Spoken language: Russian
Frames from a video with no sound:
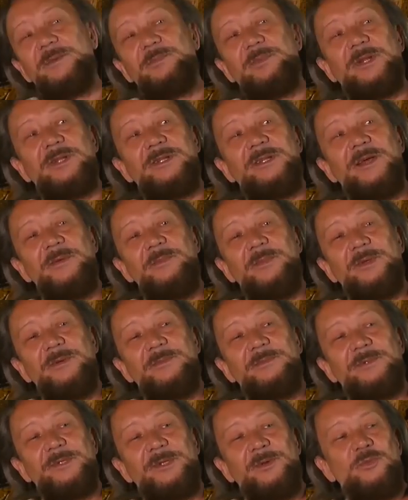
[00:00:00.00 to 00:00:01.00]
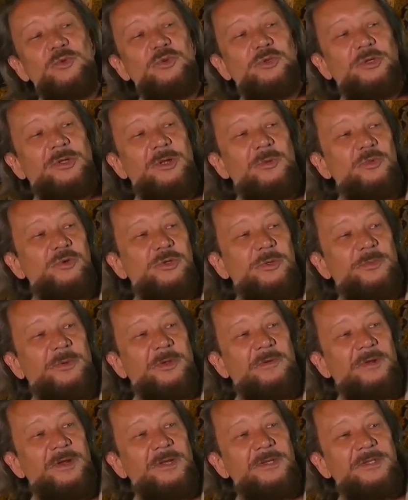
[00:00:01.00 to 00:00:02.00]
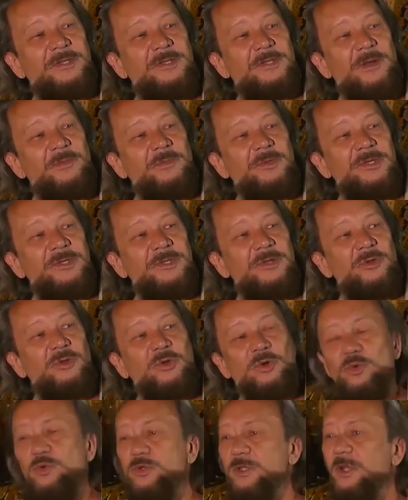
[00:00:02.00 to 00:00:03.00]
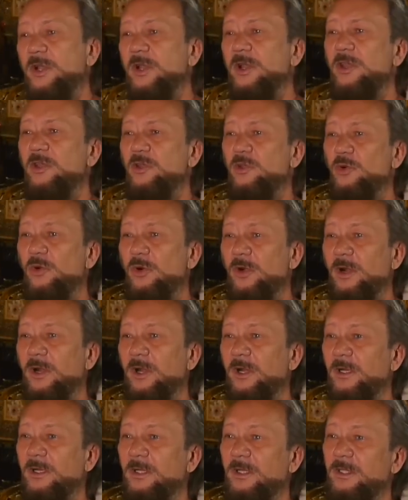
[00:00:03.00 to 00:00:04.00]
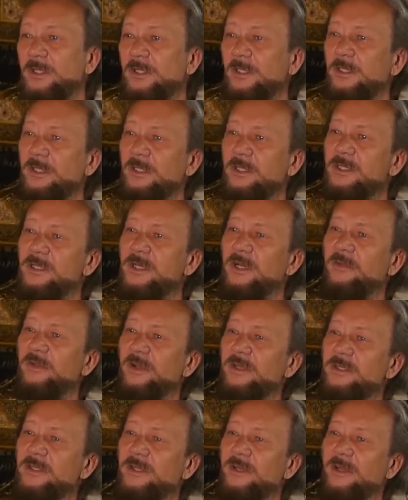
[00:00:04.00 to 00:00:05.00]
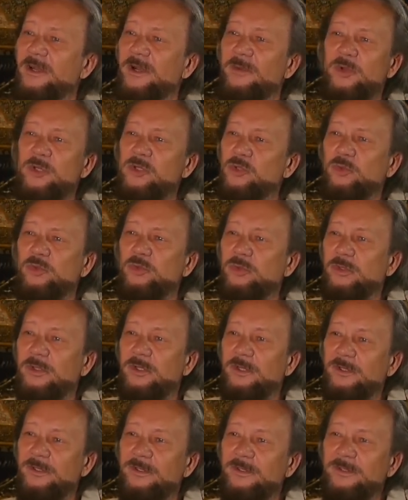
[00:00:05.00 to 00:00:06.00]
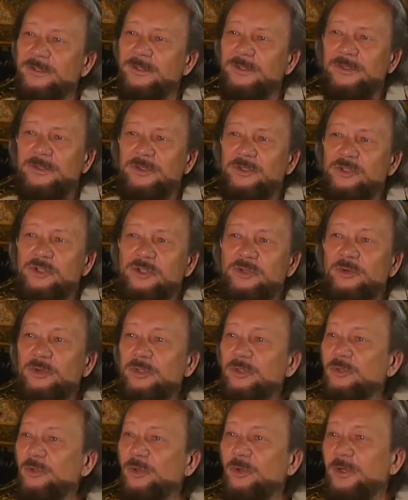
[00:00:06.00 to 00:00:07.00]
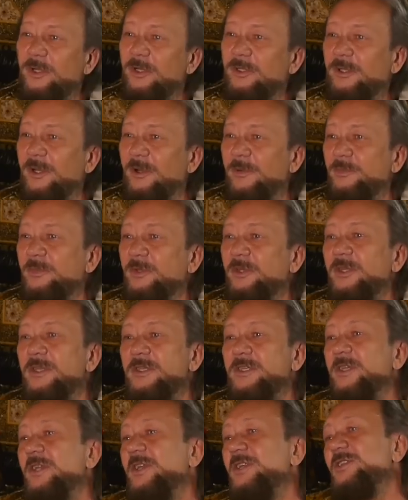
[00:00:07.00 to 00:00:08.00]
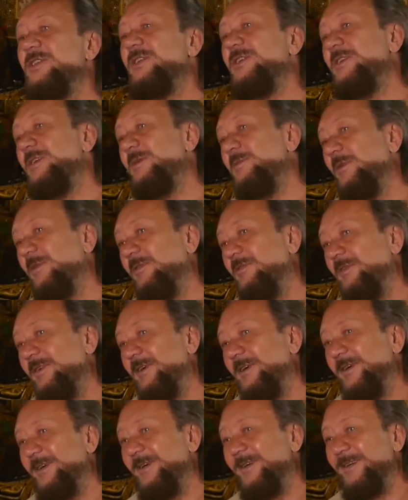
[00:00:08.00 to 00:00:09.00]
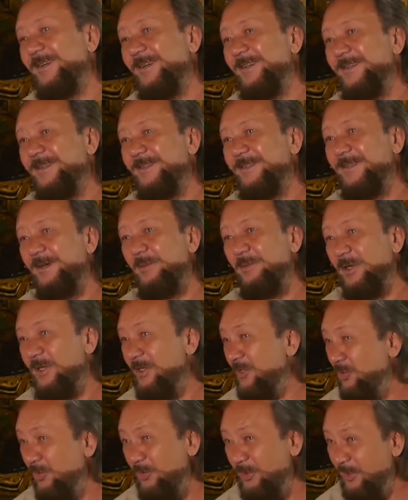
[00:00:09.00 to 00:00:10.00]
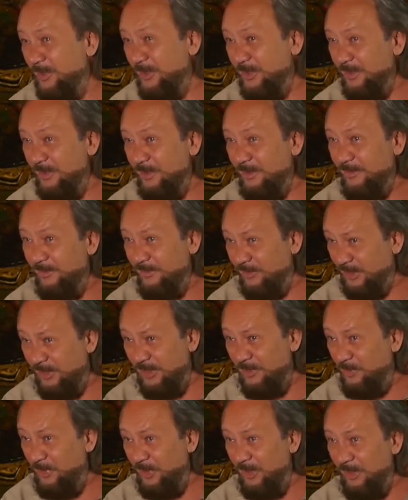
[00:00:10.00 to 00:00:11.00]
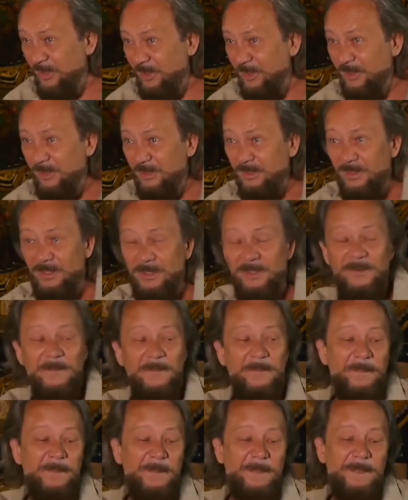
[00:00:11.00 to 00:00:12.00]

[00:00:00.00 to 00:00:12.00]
и плодами? Потому что там уже появляется, там, не знаю, русская йога, и славянская Камасутра, и чего только там несоединимого э, образуется в этой пене, да?